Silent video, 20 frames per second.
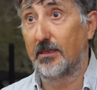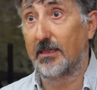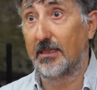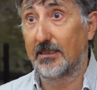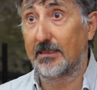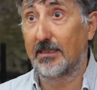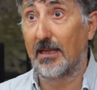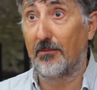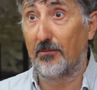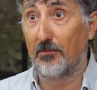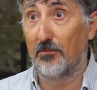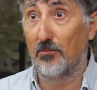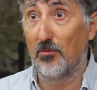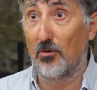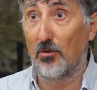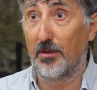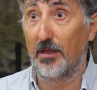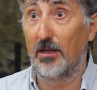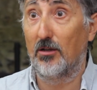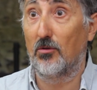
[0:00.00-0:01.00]
que este
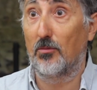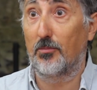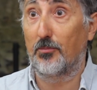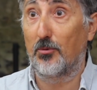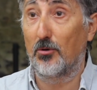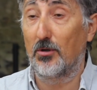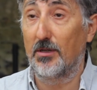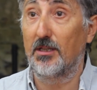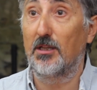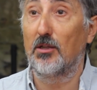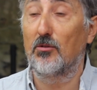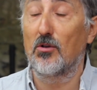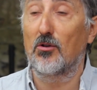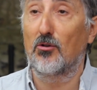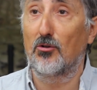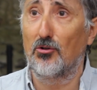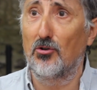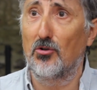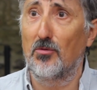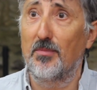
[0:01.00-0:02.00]
modelo
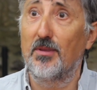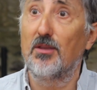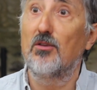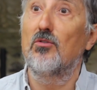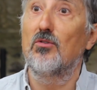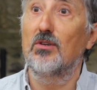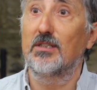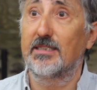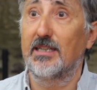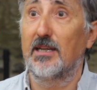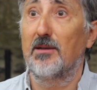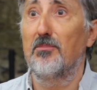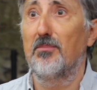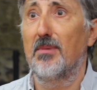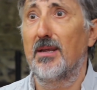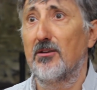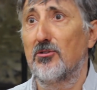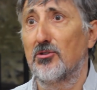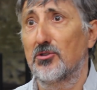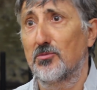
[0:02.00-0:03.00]
político-económico es el
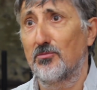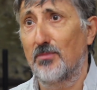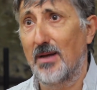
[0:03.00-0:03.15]
menos